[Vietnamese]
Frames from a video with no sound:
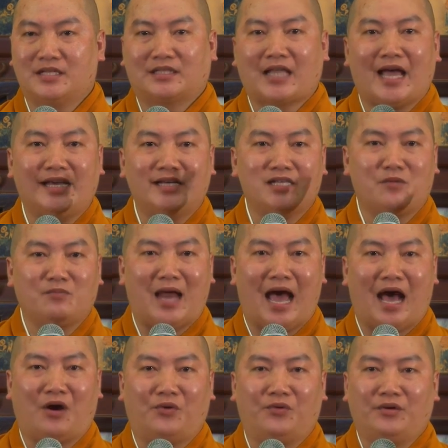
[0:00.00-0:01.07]
Thầy trong
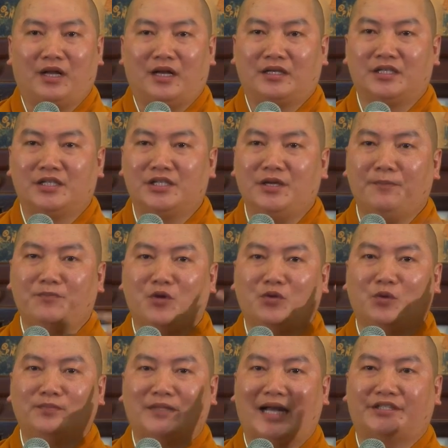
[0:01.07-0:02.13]
đạo, người giúp cho
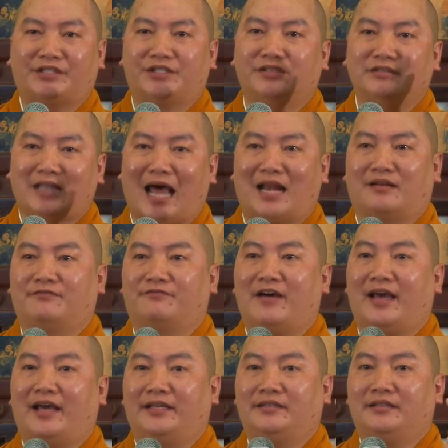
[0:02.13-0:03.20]
chúng ta trưởng thành
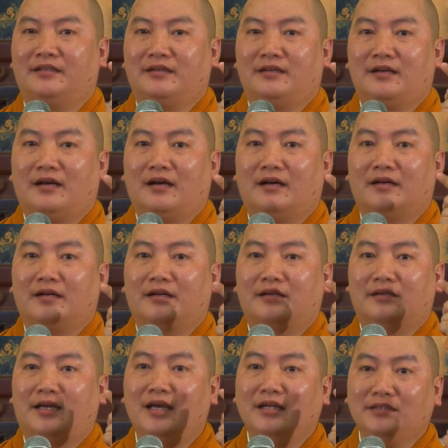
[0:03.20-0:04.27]
về
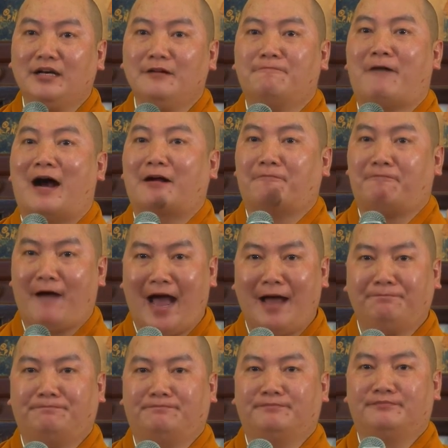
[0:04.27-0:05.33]
kiến thức Phật Pháp.